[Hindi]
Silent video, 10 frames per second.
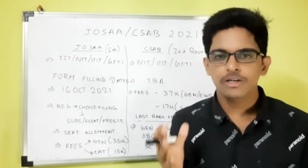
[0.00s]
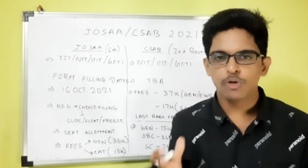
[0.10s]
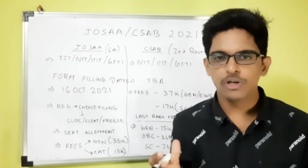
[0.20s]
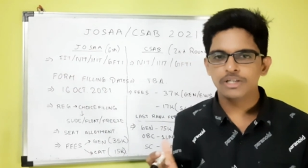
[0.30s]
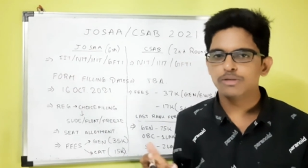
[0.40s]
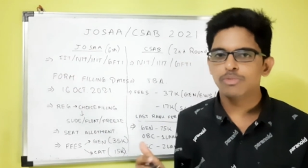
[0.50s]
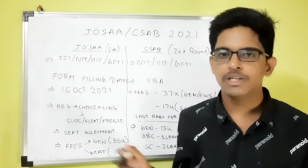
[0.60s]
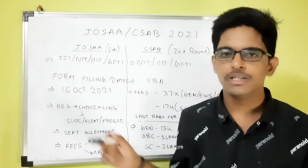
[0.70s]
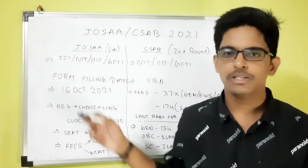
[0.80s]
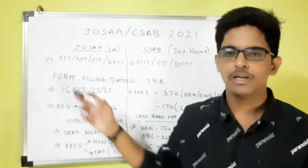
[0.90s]
कॉलेजेस मिलते
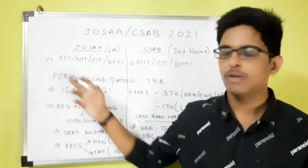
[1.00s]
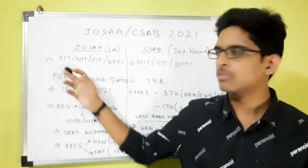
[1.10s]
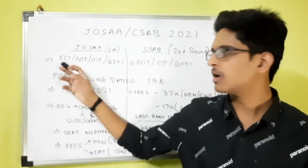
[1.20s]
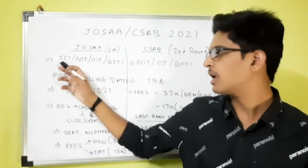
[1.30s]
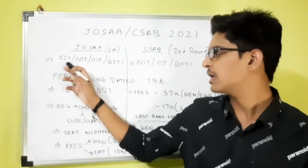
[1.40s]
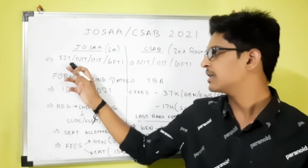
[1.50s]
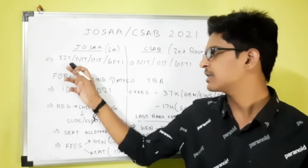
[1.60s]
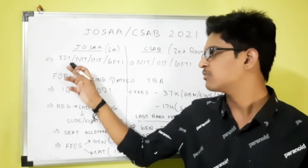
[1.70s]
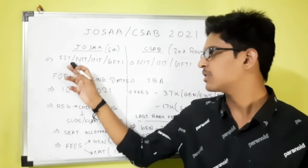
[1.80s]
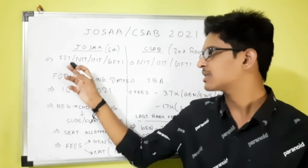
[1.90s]
हैं जैसे आपका
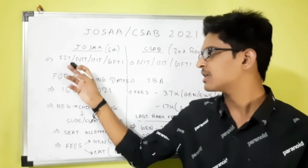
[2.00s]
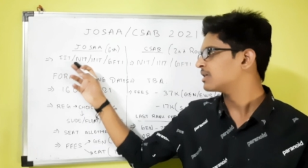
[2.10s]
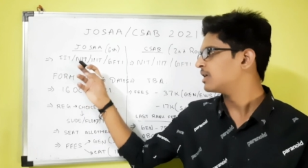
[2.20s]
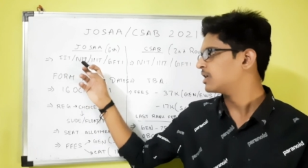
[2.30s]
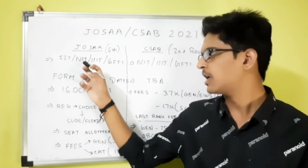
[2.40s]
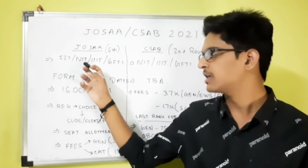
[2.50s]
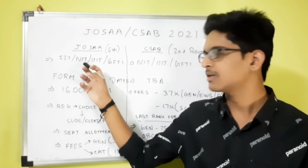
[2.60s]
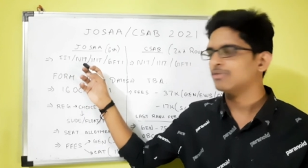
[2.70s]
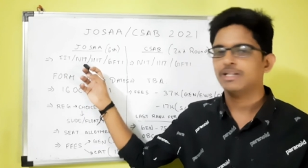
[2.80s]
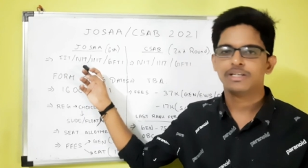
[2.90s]
आई मिलता है एन
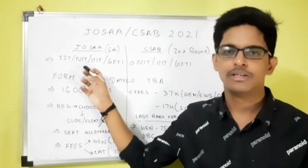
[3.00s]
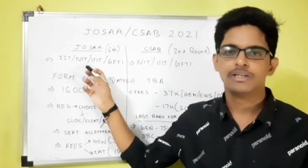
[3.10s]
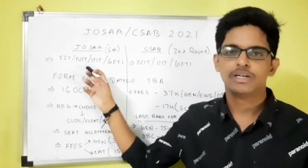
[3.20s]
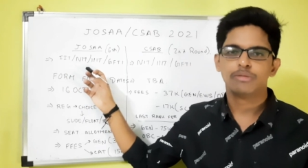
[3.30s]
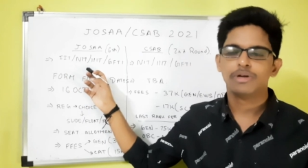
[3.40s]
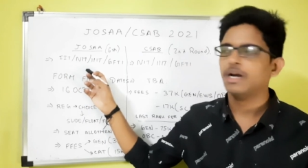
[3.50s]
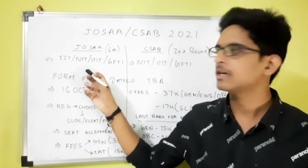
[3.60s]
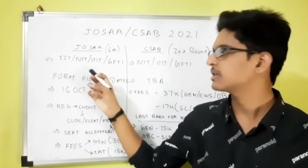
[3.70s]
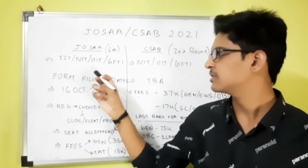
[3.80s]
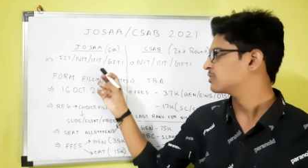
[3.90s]
मिलता है ट्रिपल
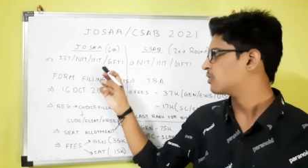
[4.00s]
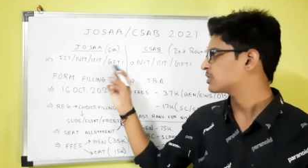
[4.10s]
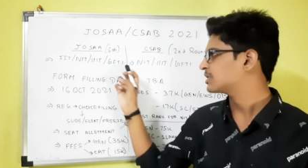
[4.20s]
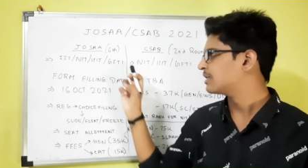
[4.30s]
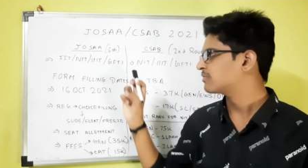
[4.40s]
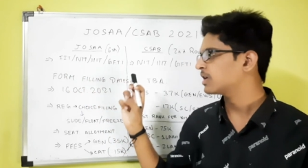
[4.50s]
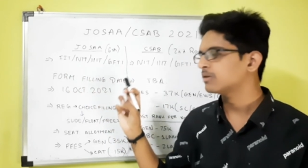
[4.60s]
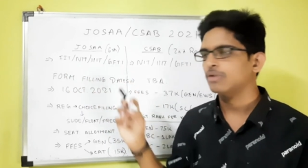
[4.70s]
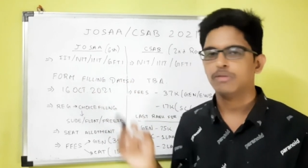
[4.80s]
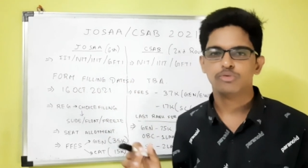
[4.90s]
आई और जी
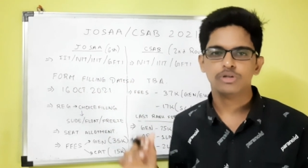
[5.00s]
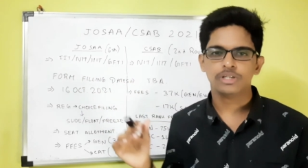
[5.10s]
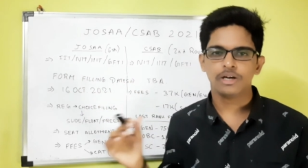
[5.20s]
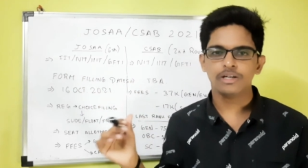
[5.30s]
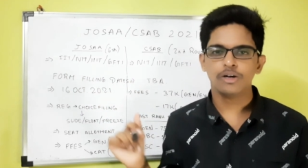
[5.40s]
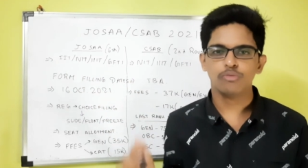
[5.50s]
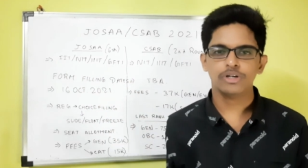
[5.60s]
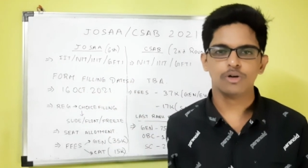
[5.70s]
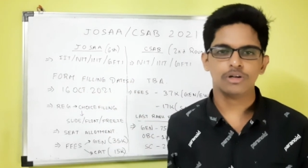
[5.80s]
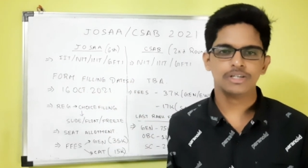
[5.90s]
आपको ये सारे
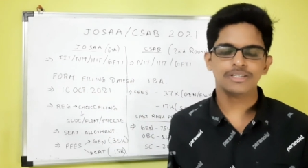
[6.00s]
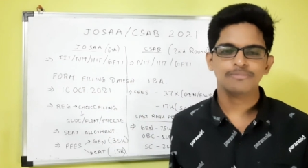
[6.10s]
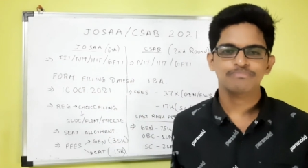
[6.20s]
गवर्नमेंट कॉलेजेस